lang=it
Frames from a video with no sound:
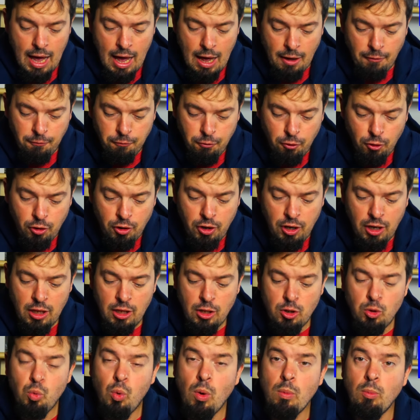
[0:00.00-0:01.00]
a
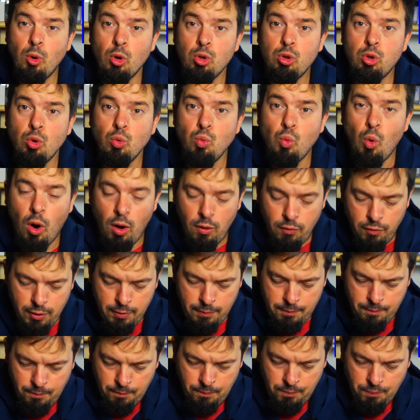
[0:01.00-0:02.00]
fornirgli due moto
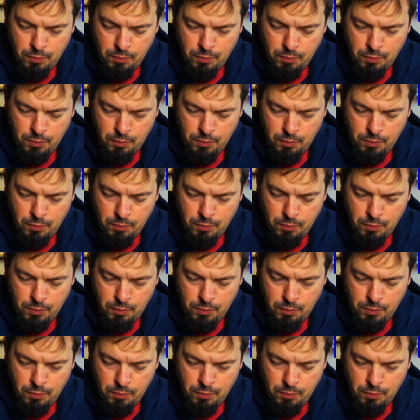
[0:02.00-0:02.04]
nuove,